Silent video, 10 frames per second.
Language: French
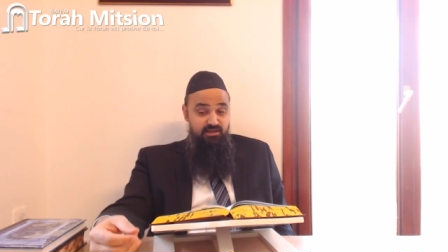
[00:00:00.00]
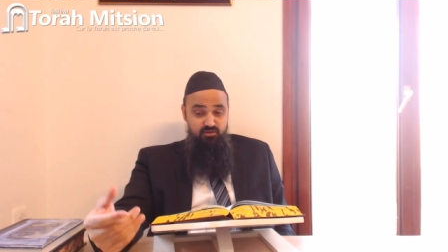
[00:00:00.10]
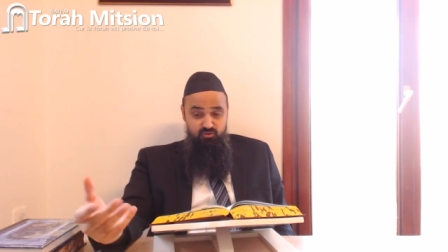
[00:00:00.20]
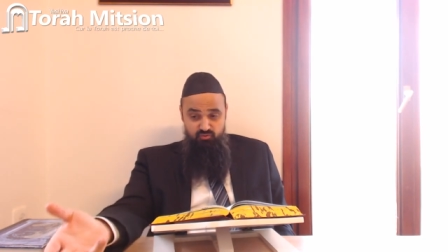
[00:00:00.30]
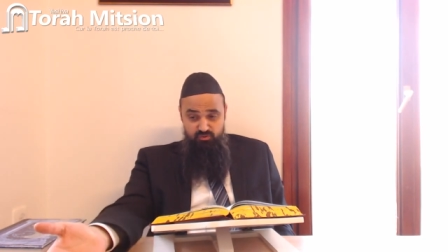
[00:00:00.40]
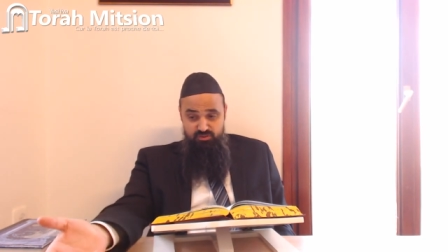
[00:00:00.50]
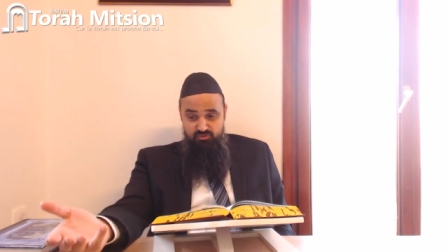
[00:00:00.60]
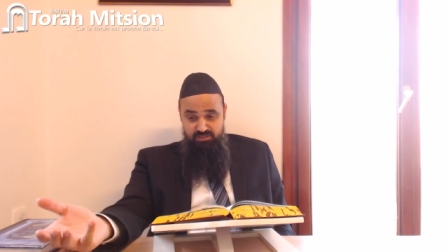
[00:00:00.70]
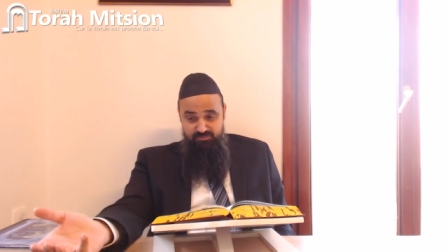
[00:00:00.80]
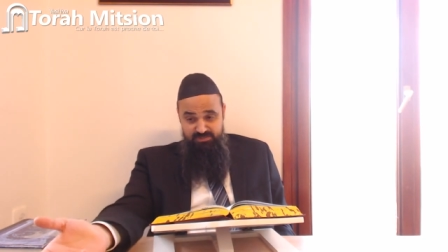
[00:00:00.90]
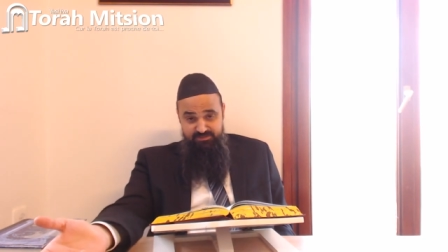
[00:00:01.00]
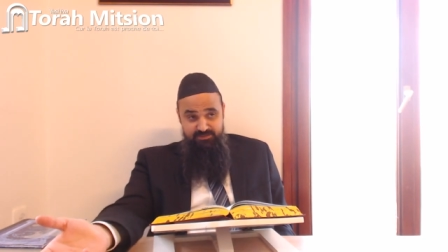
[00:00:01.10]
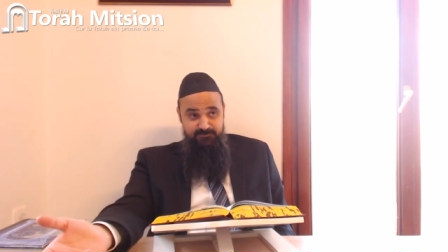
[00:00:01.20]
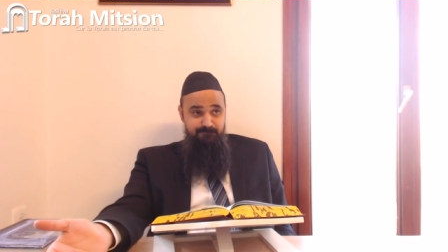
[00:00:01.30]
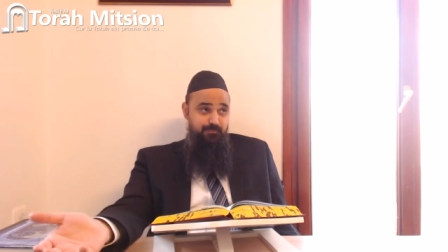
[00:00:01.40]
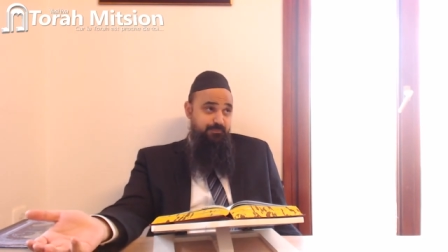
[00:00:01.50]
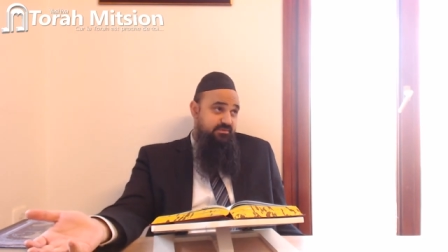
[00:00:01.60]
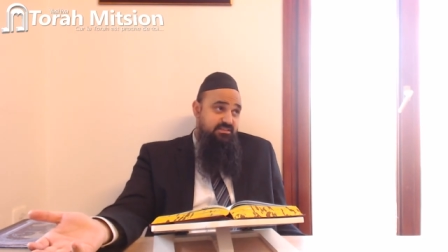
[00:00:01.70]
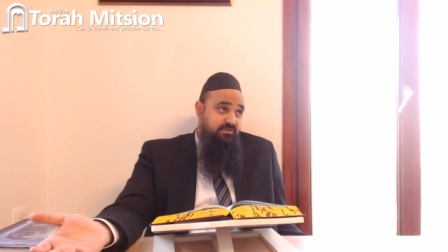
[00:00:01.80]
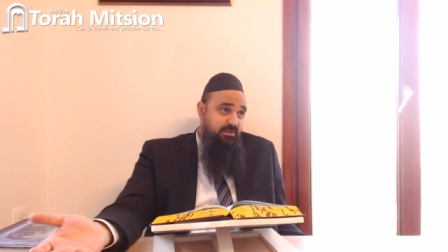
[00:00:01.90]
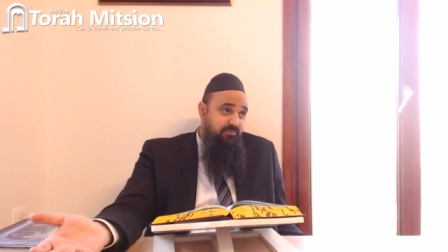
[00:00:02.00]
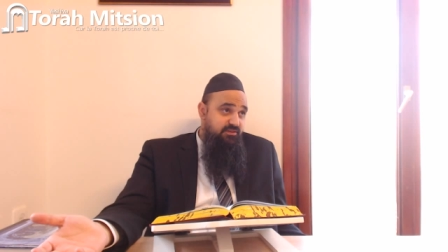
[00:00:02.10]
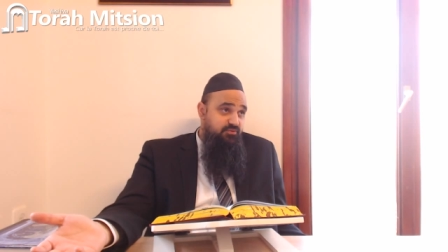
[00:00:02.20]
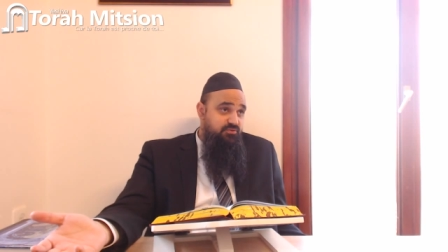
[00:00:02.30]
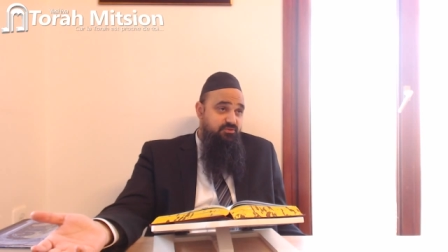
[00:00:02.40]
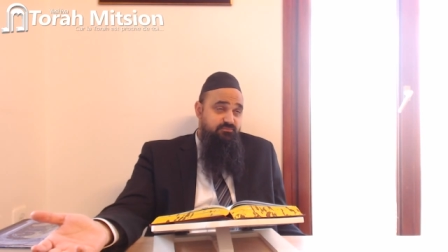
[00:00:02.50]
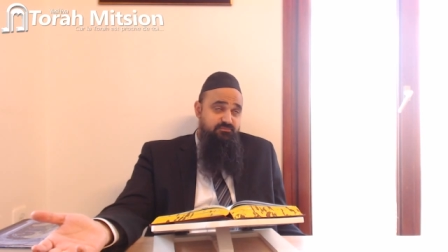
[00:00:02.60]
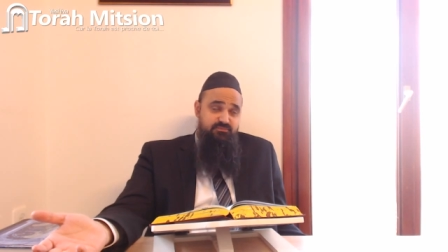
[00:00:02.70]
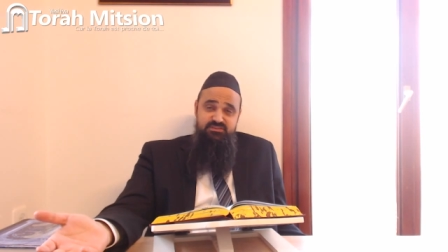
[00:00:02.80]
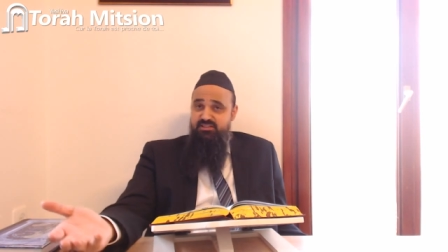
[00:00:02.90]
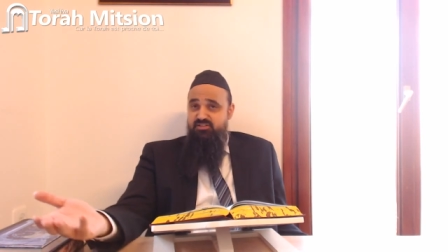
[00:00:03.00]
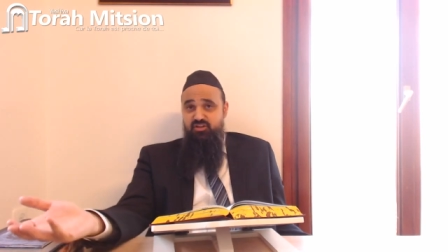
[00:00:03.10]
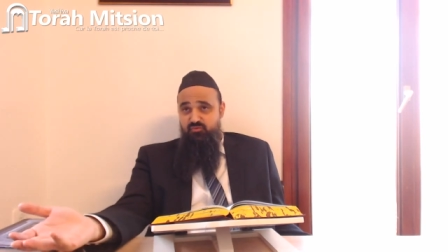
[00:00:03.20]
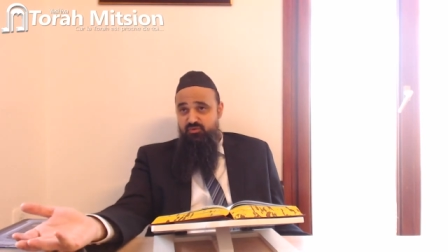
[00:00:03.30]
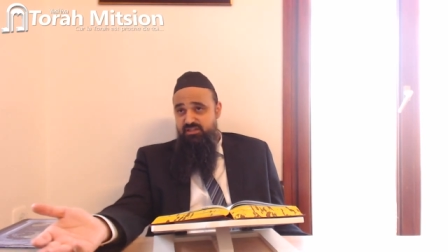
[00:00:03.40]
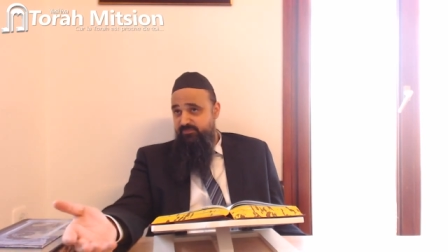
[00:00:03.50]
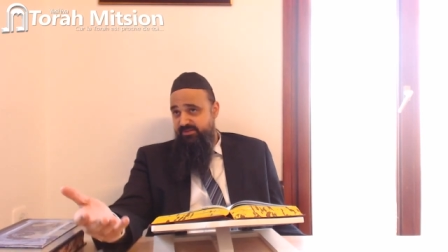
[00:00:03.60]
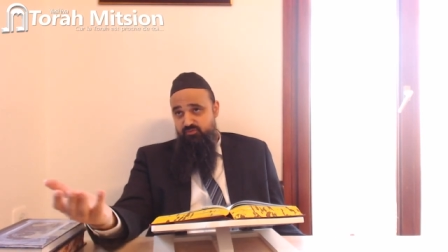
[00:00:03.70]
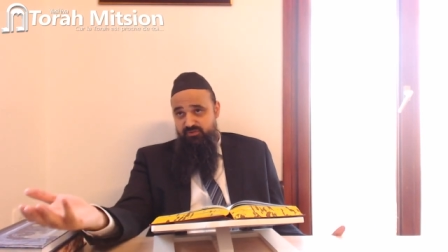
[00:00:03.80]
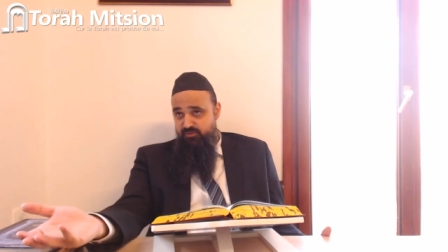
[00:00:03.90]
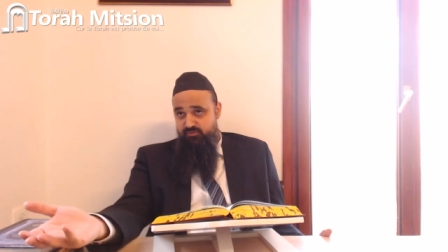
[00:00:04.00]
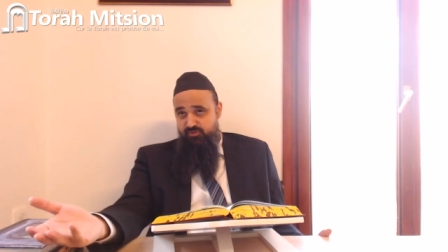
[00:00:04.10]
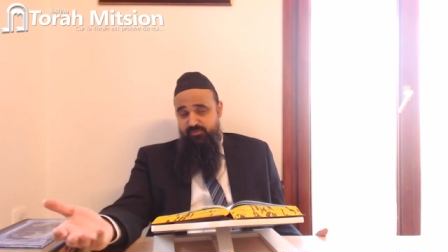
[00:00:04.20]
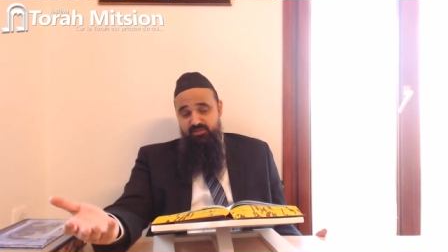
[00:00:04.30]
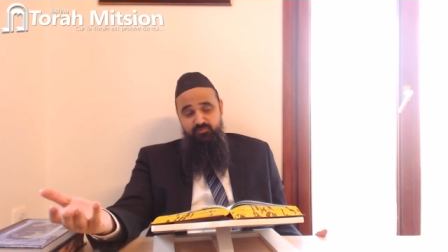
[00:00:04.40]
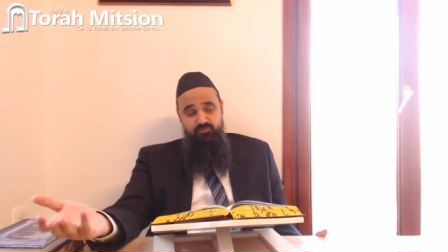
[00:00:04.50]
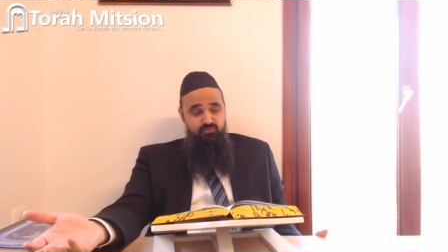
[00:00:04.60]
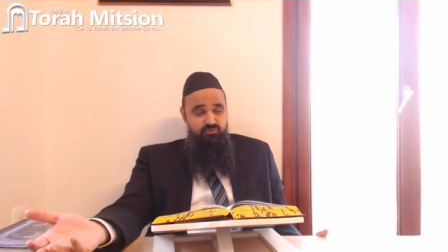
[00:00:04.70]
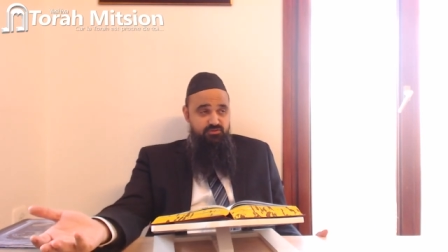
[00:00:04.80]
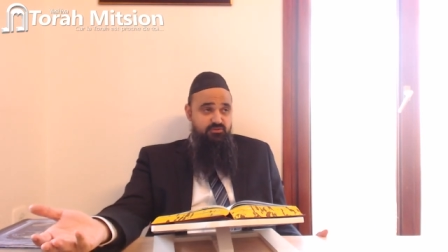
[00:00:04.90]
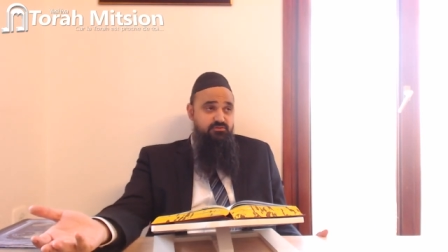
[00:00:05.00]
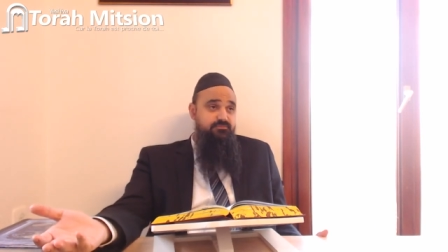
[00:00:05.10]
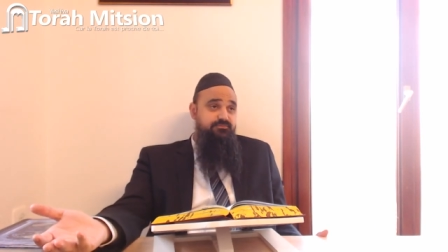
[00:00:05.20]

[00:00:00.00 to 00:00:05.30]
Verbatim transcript: Elle recuit sur la plata, ça s'appelle pas une cuisson. C'est déjà cuit, il n'y a pas de nouvelle cuisson après une cuisson.